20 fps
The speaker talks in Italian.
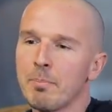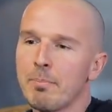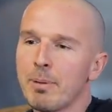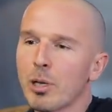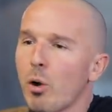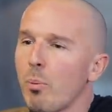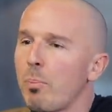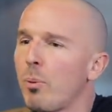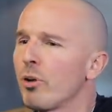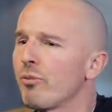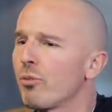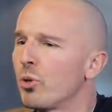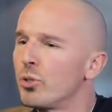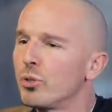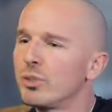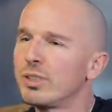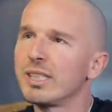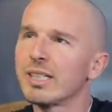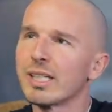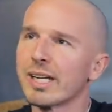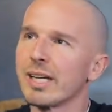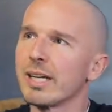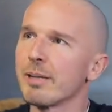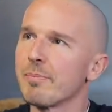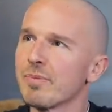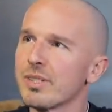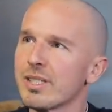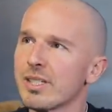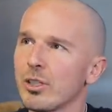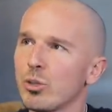Però poi voglio
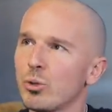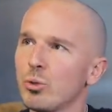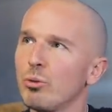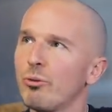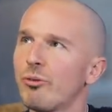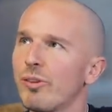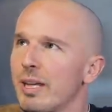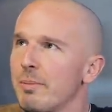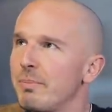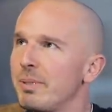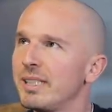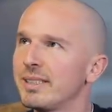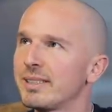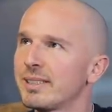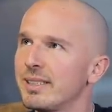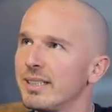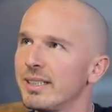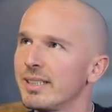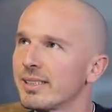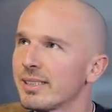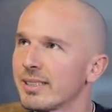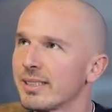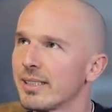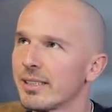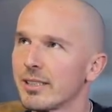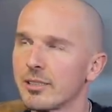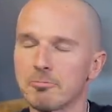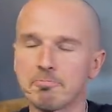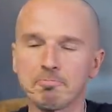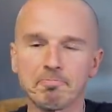dire, se tu fai business,
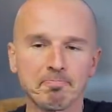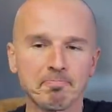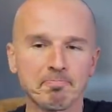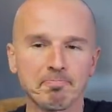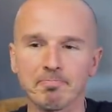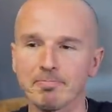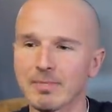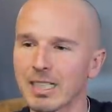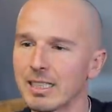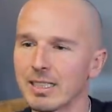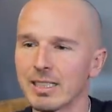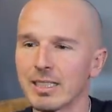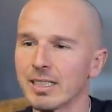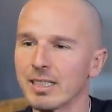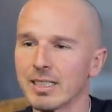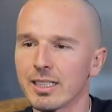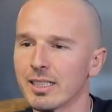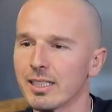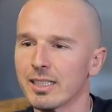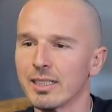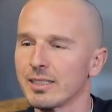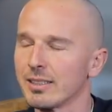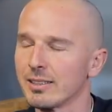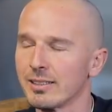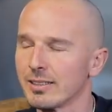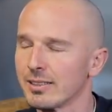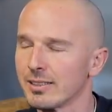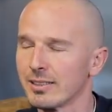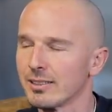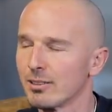eh, eh,
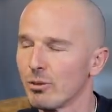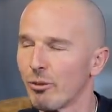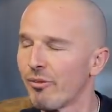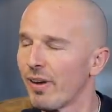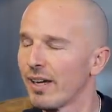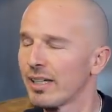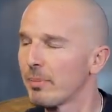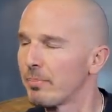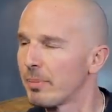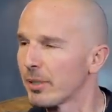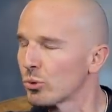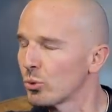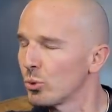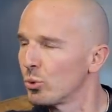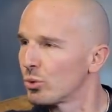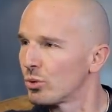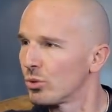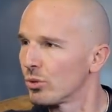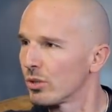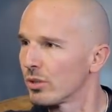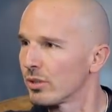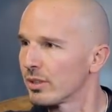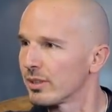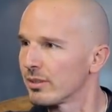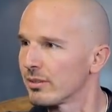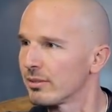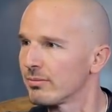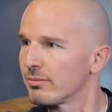lo fai dappertutto,